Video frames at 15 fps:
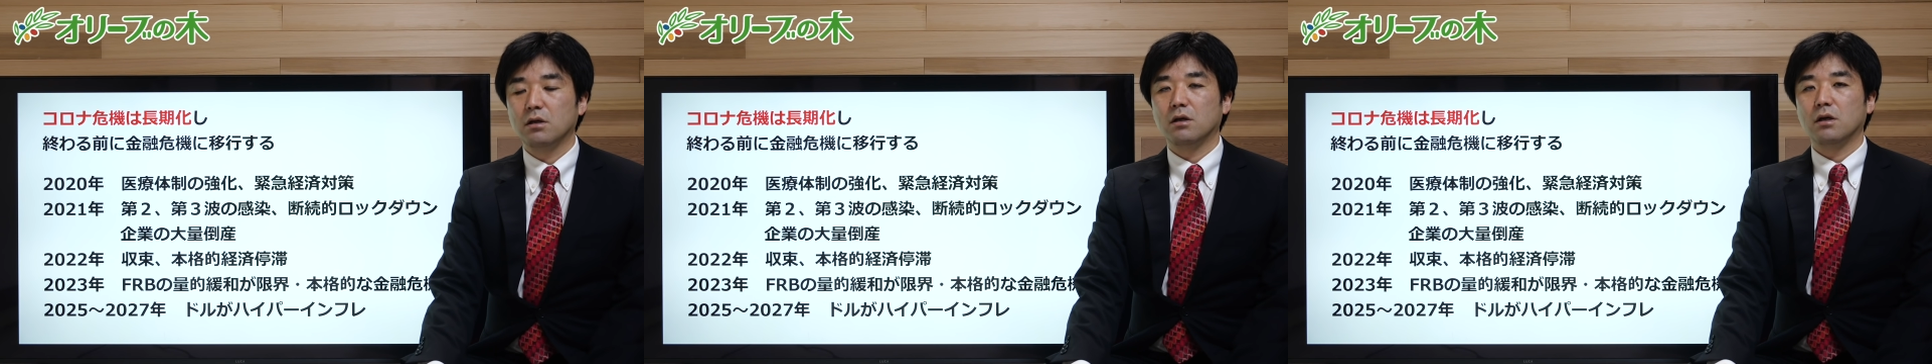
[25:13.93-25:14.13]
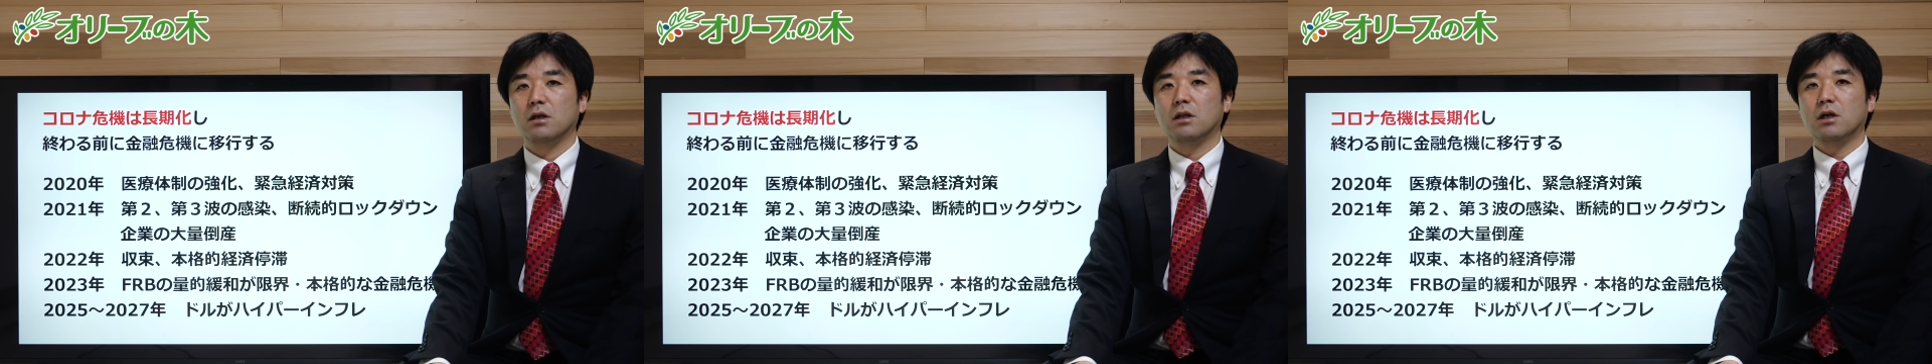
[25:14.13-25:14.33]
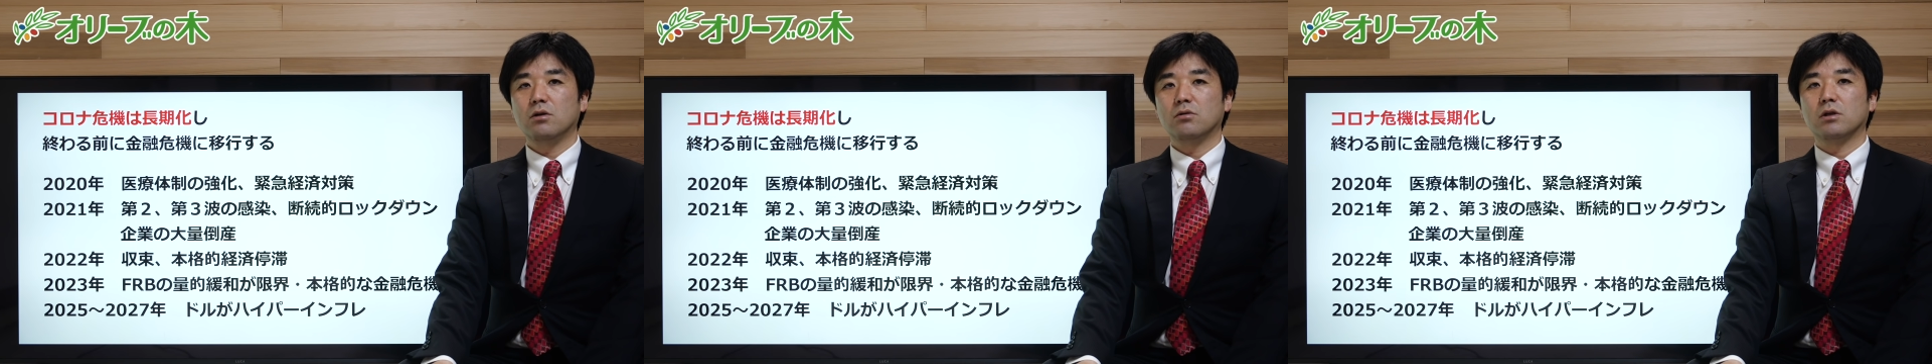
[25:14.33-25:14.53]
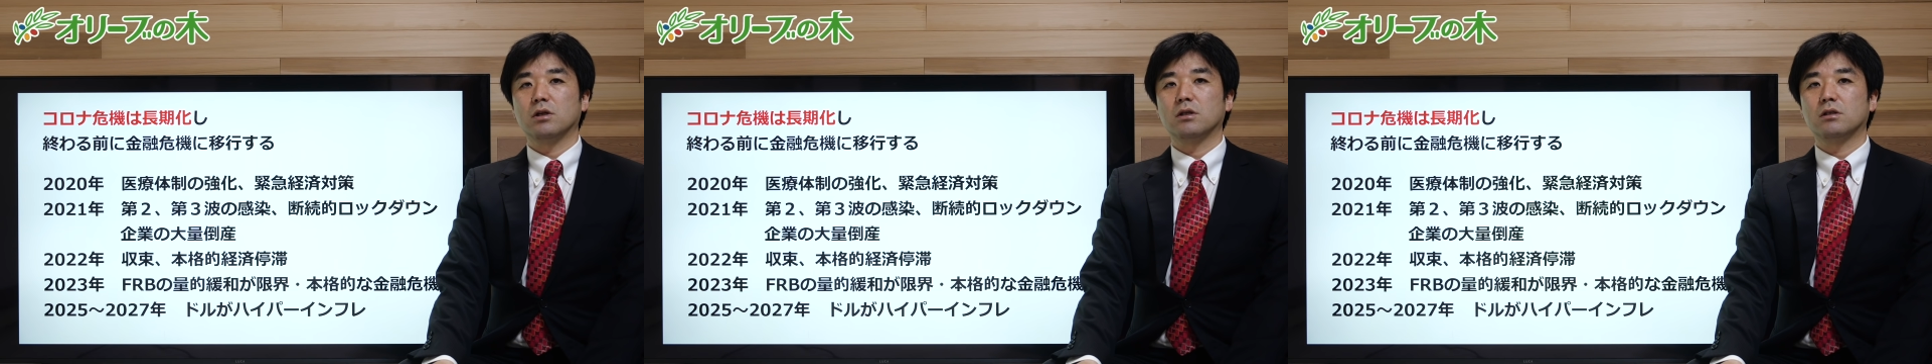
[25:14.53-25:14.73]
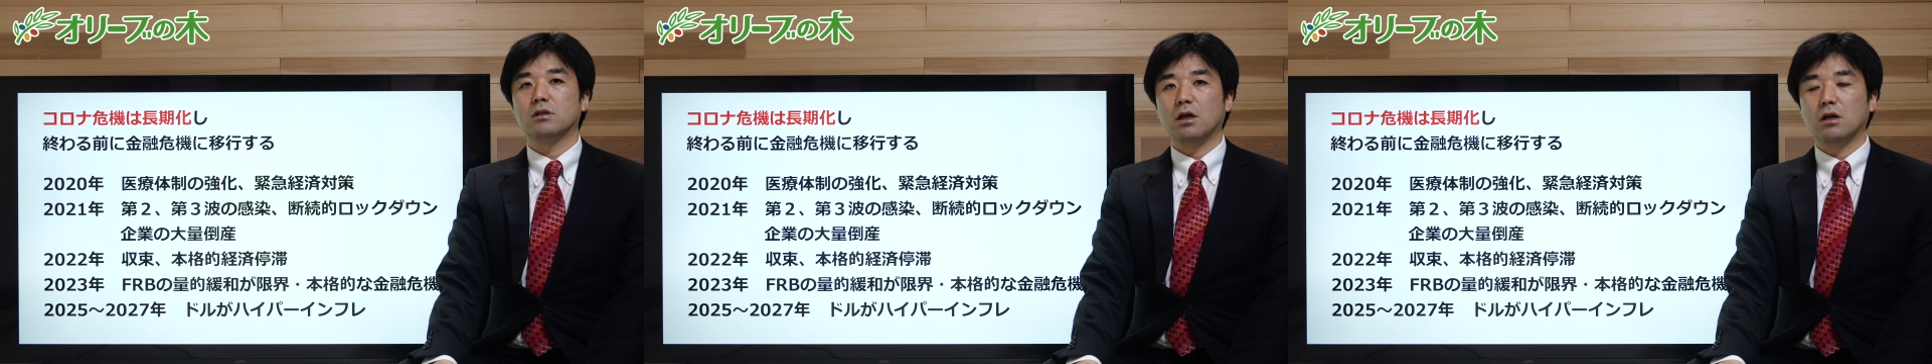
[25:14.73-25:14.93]
えー、なので
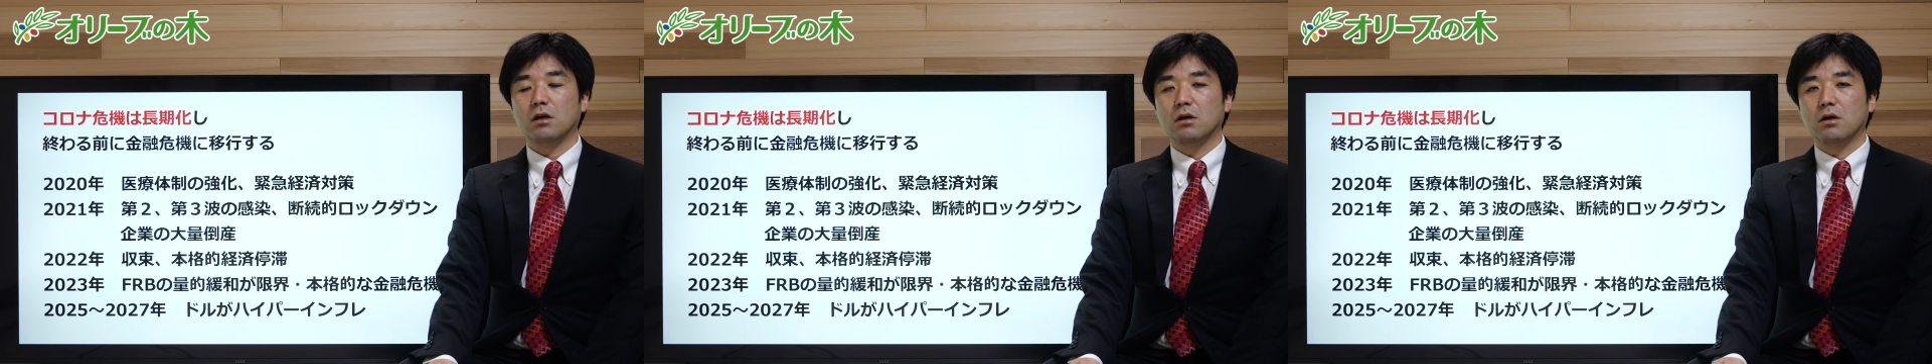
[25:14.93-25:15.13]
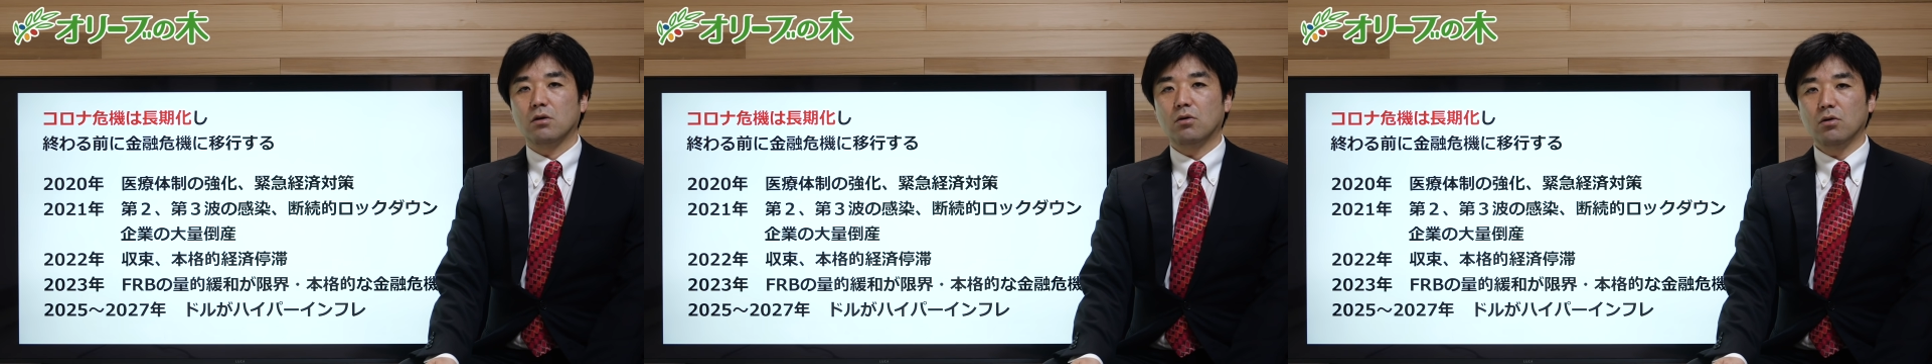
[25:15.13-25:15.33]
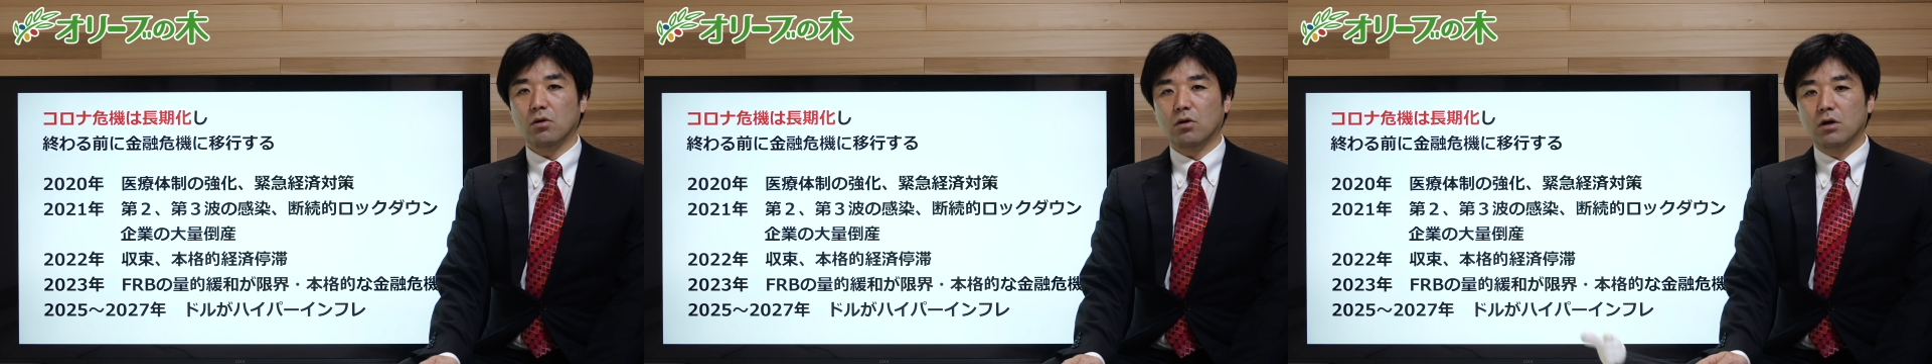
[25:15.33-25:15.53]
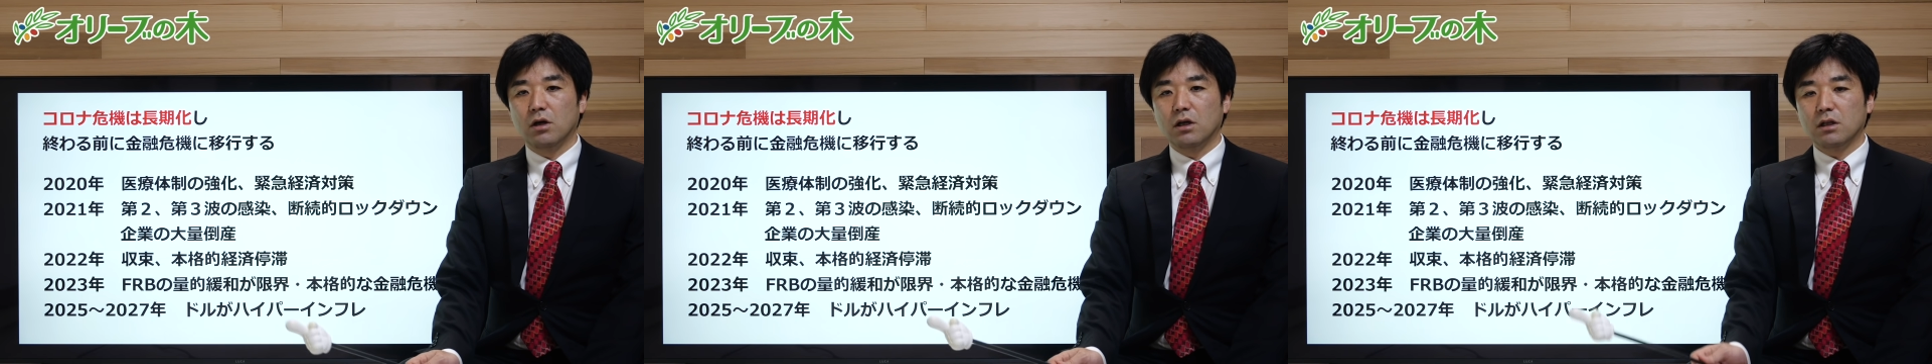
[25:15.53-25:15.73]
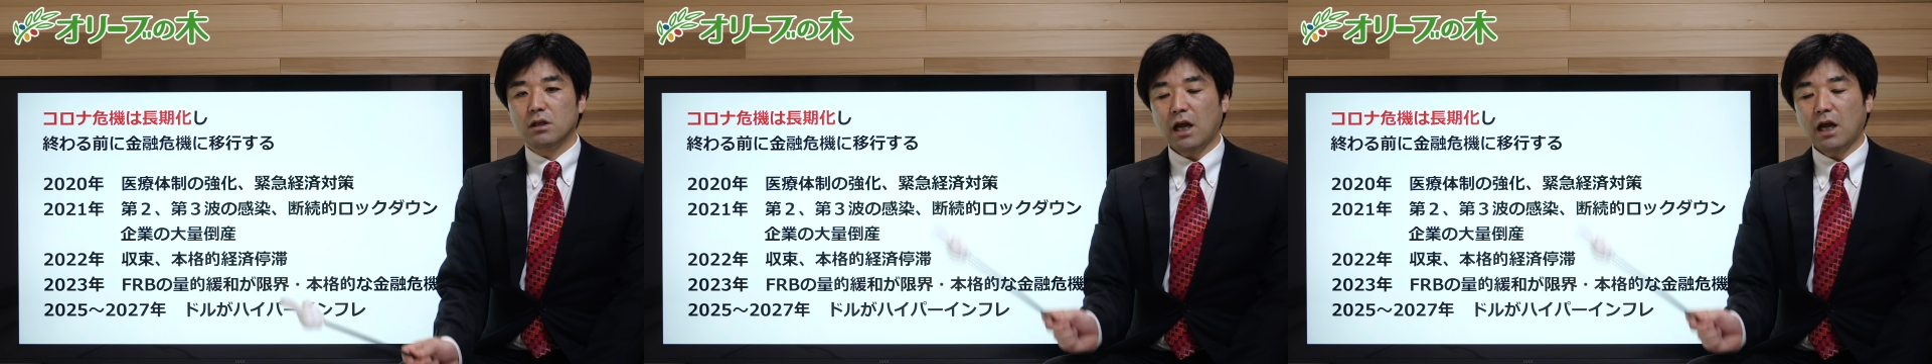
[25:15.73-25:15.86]
ですね、この